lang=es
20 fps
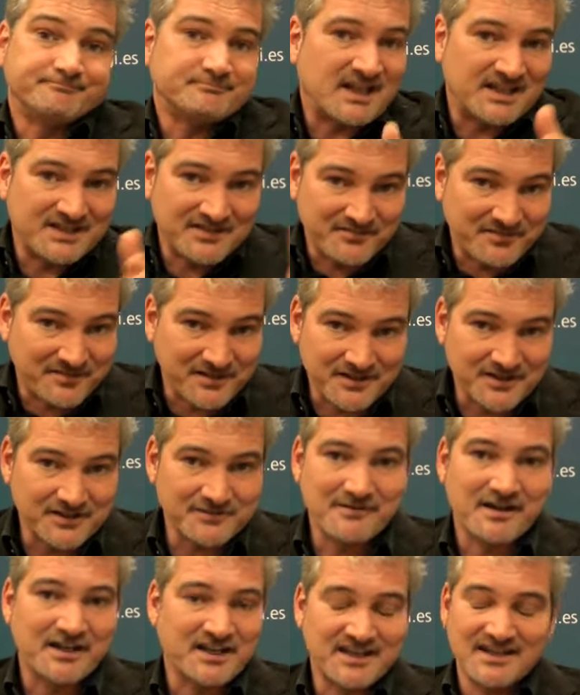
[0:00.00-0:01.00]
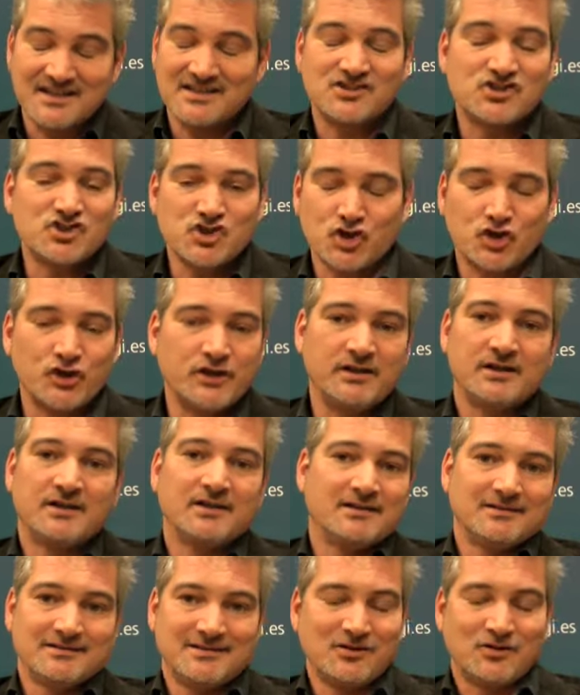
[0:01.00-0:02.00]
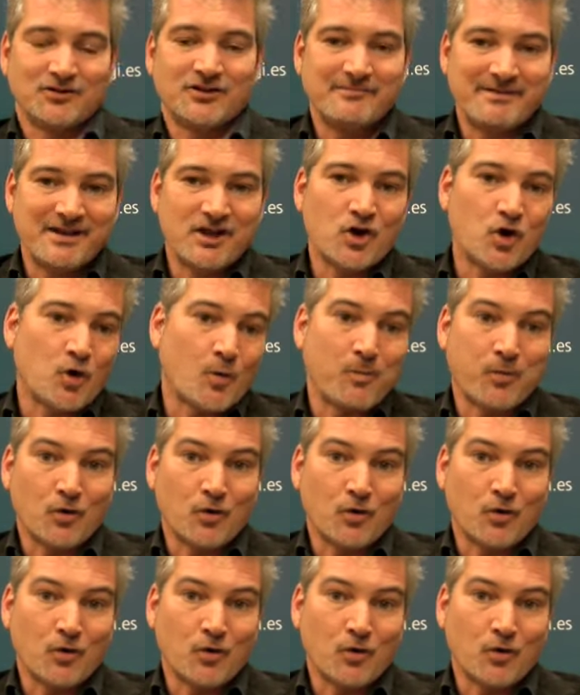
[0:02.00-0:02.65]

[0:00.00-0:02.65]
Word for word: en definitiva, quién soy, de dónde vengo,